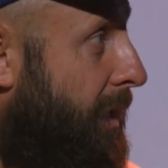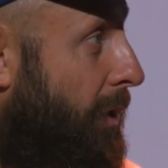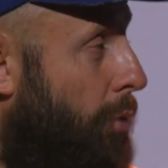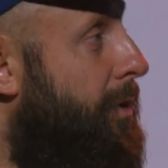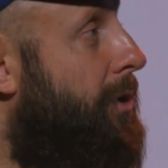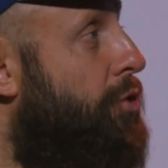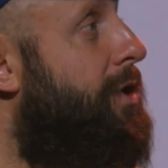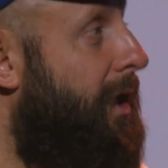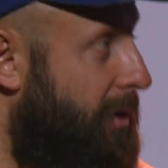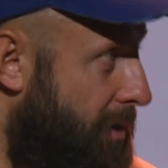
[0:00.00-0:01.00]
Умер
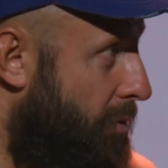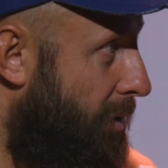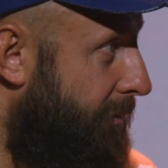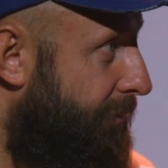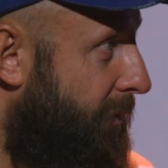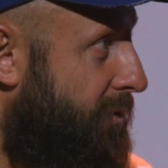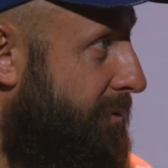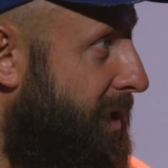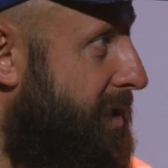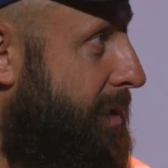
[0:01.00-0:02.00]
тоже от алкоголя. То есть
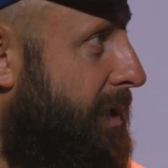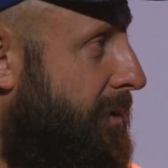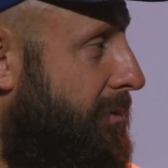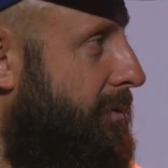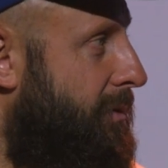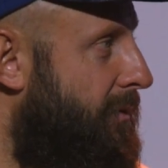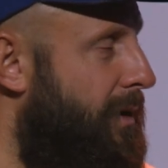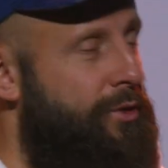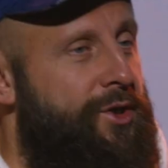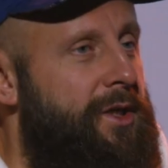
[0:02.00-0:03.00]
в моей семье
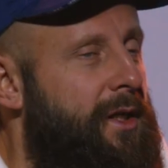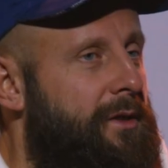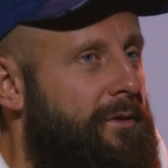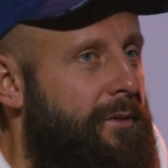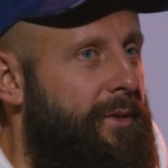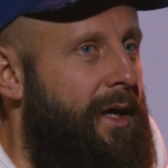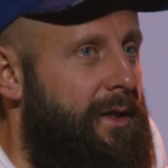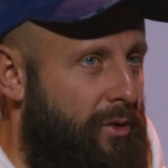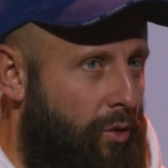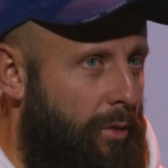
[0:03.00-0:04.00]
два мужчины, которые были,
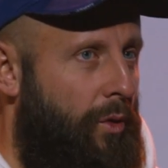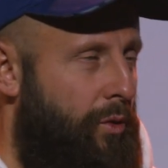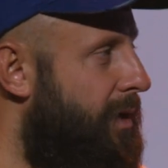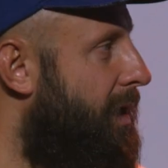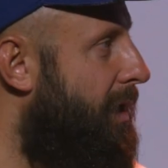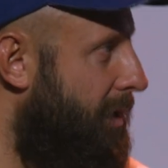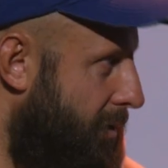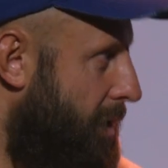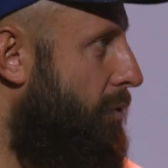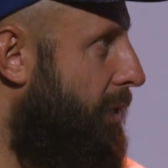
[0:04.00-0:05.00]
они оба умерли от
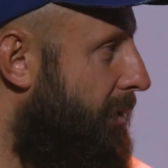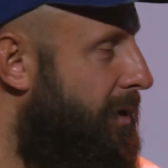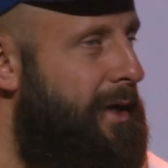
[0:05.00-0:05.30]
алкоголя.